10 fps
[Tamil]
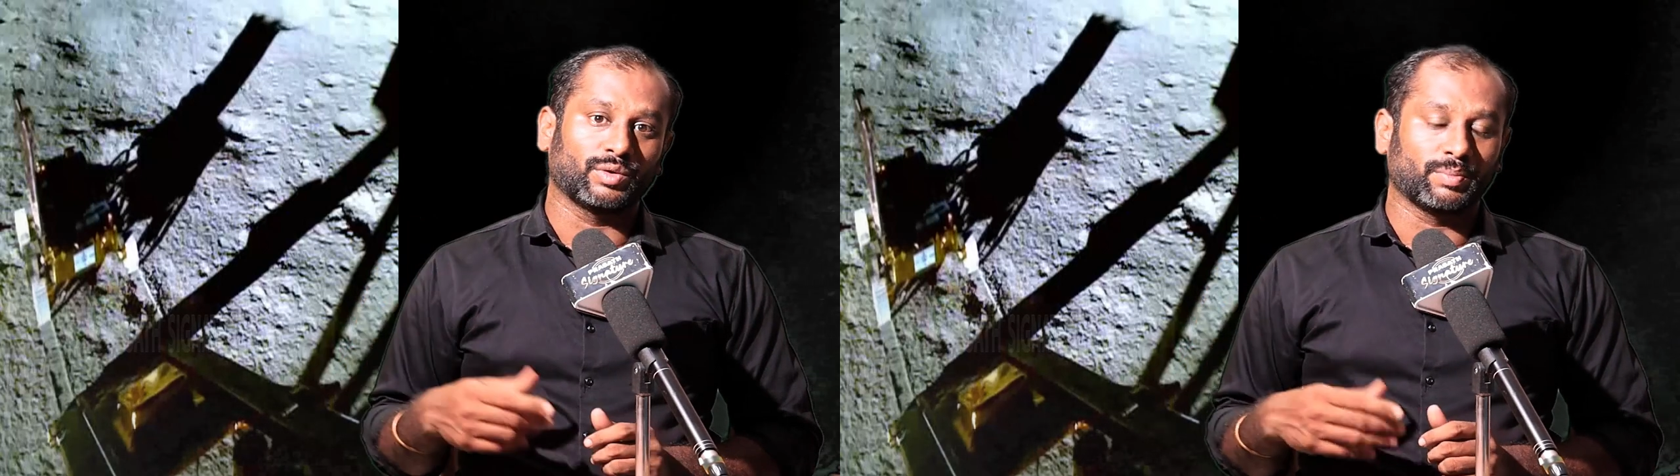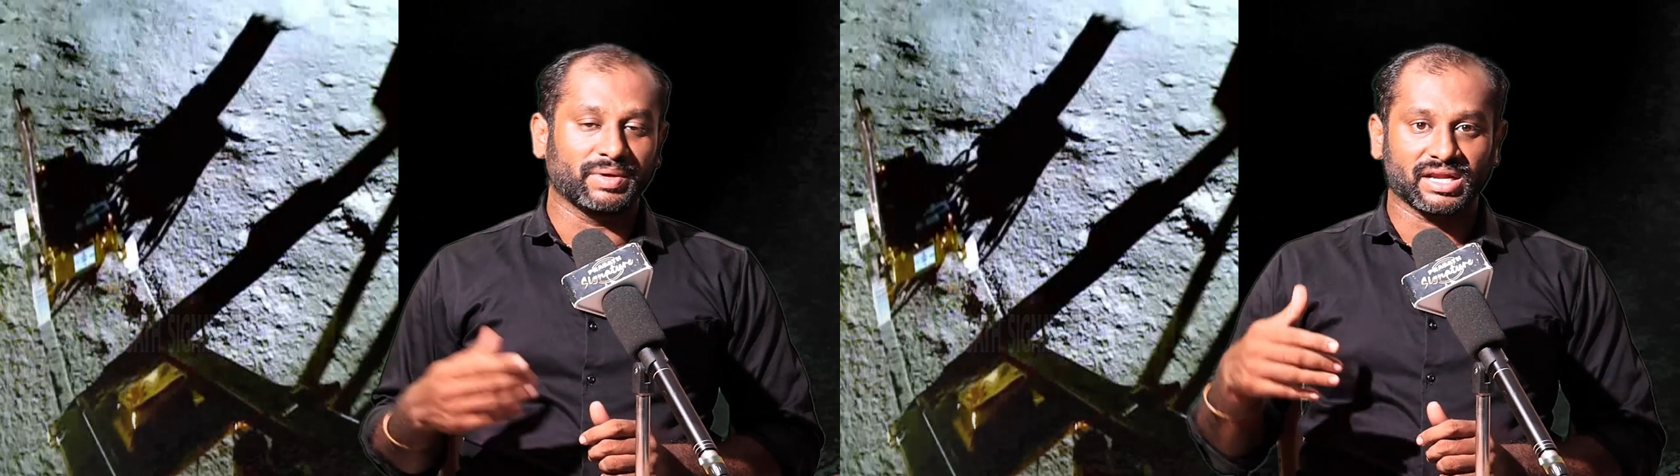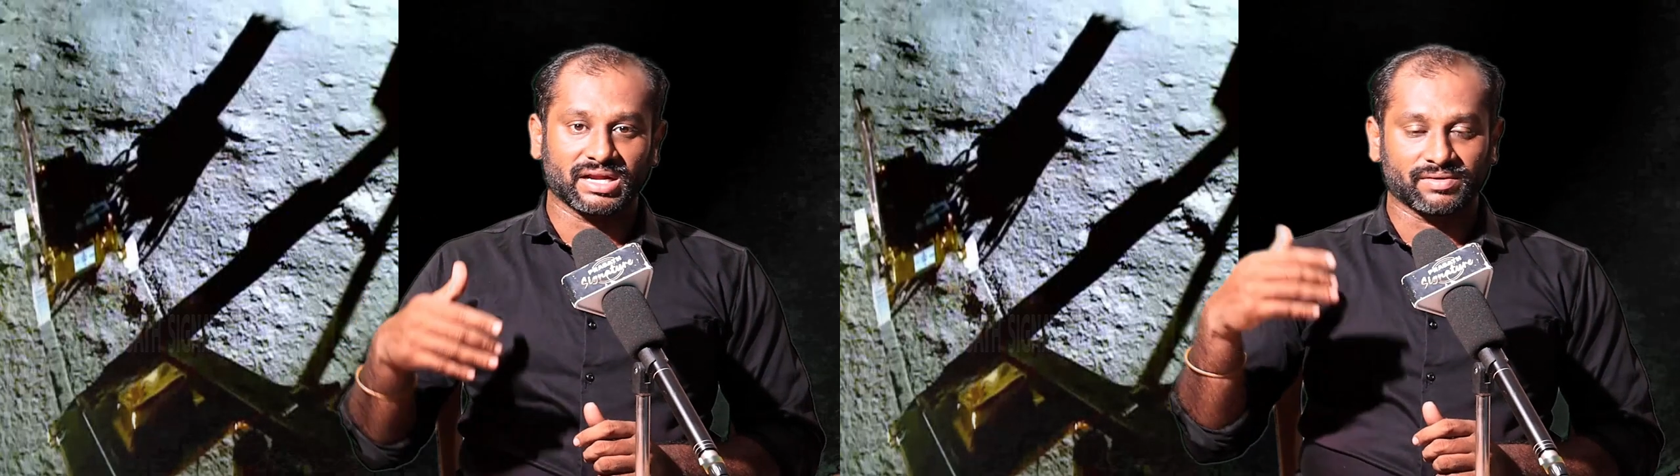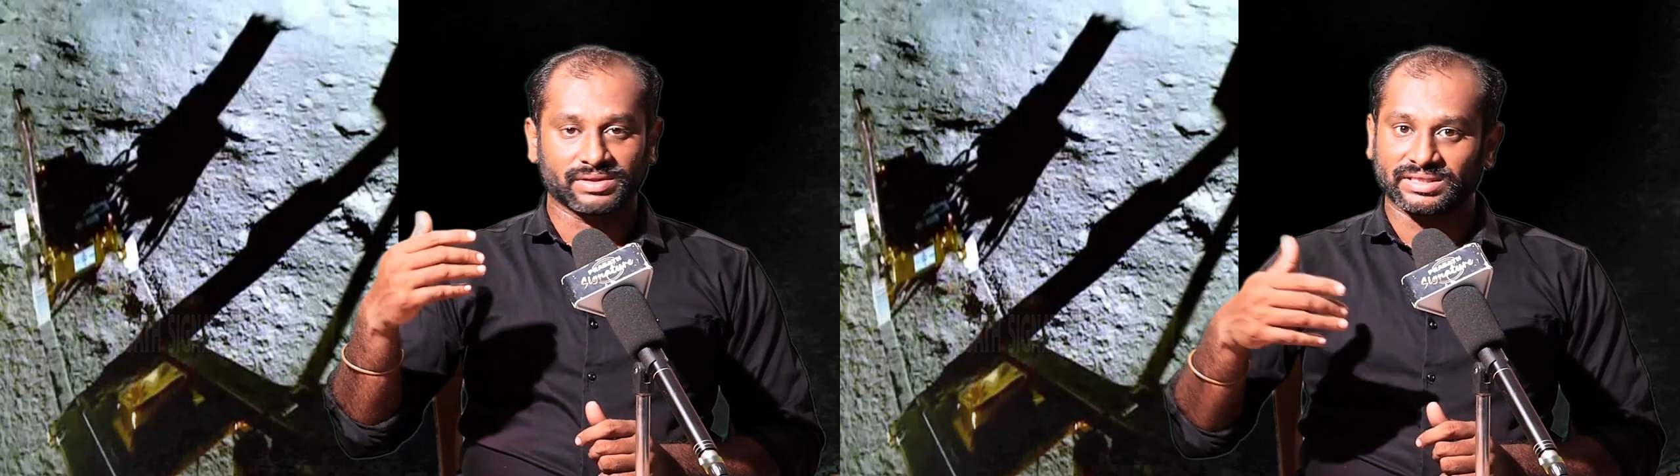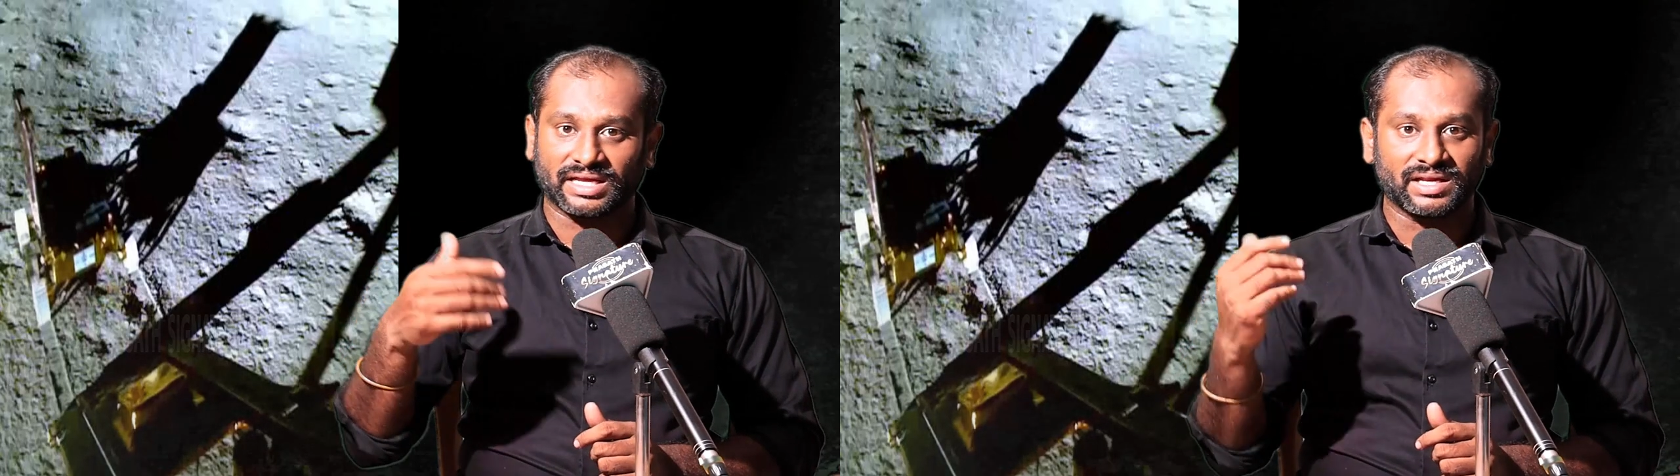ஒரு பீரியடில்
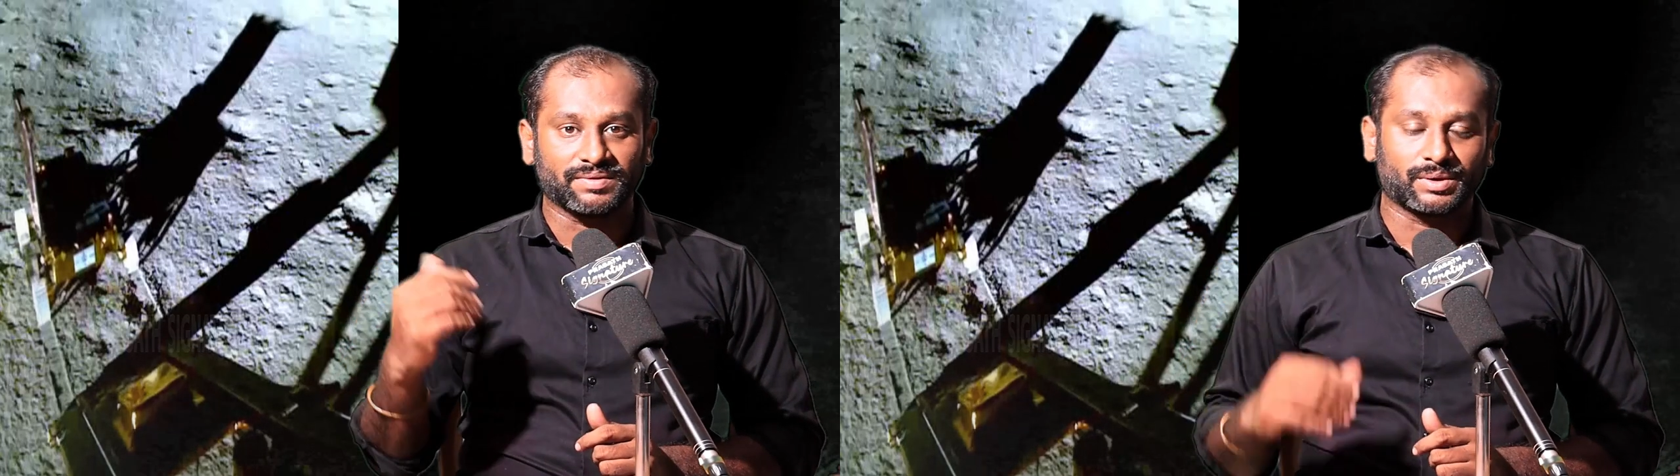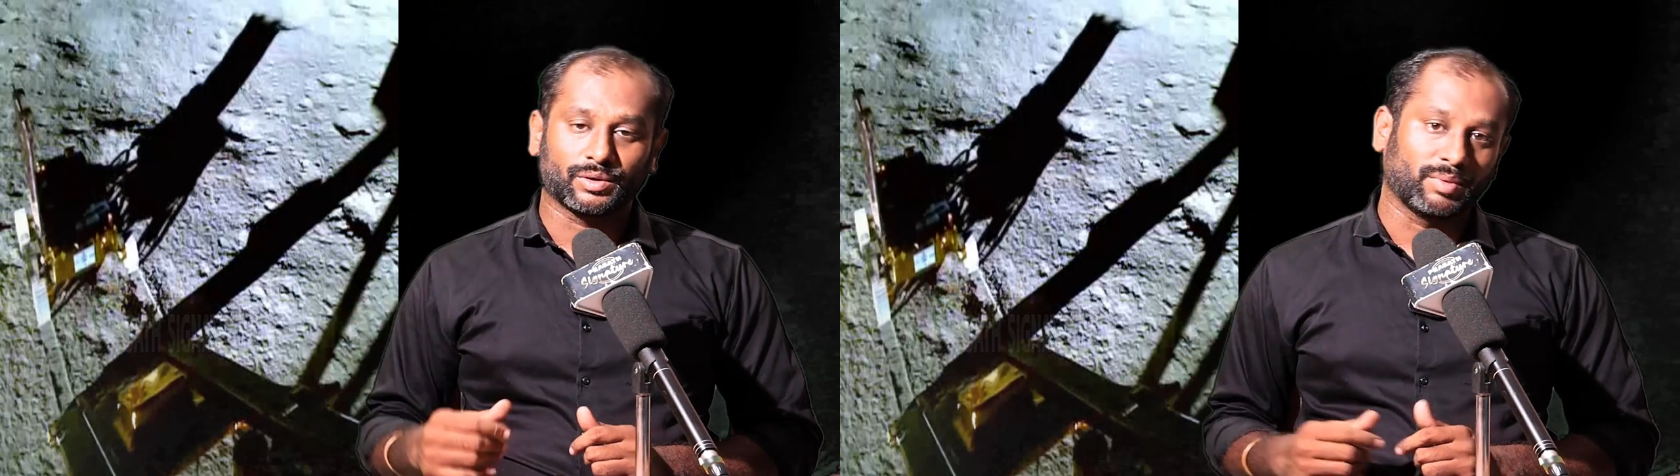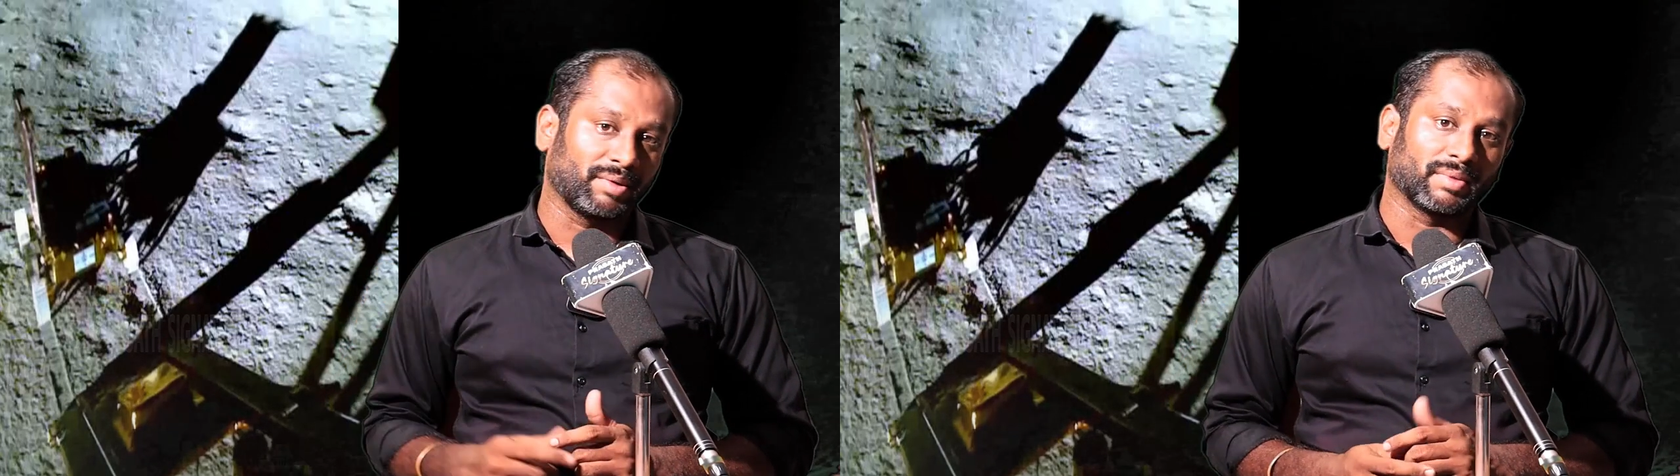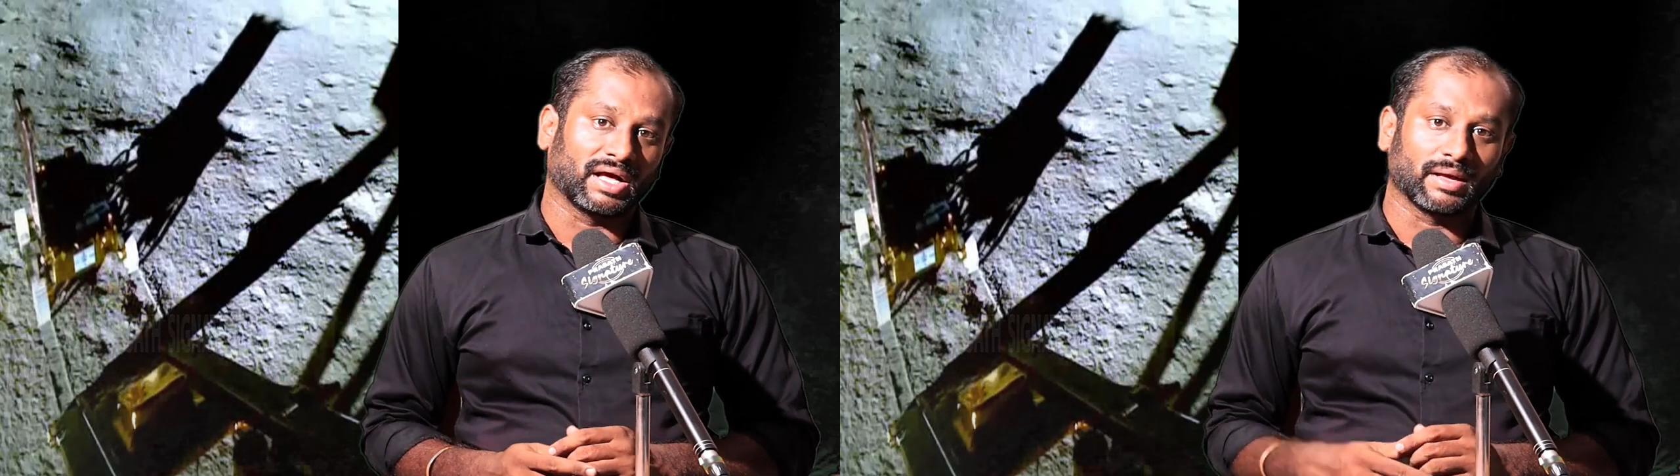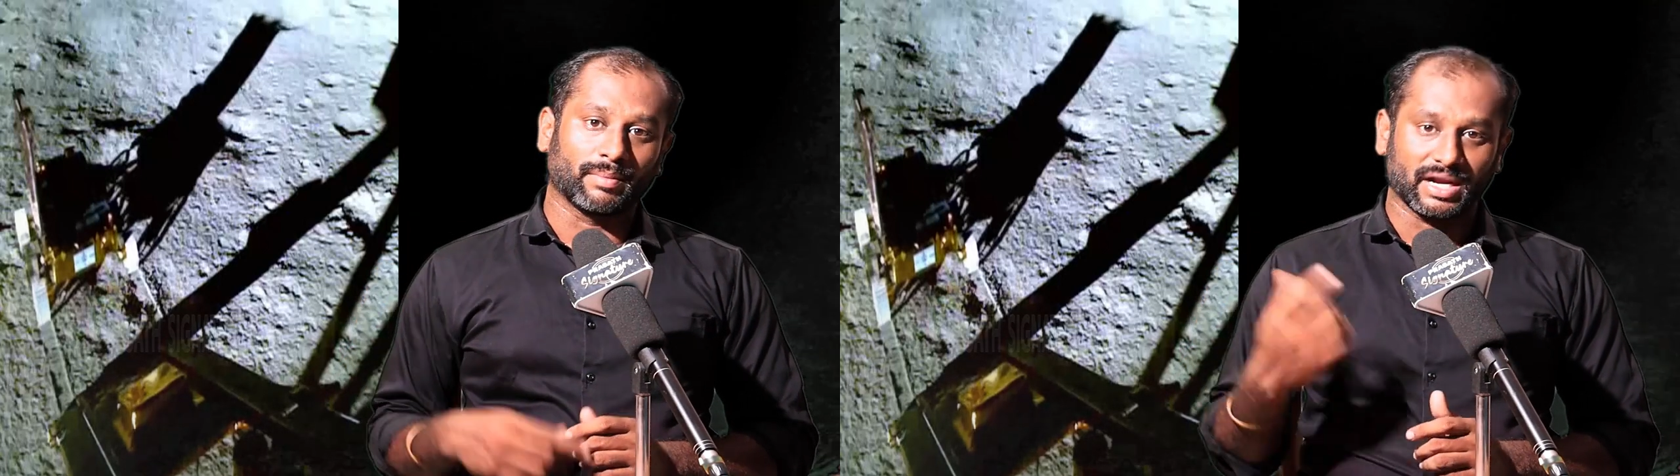வந்து தண்ணி வரும் அப்படிம்பாங்க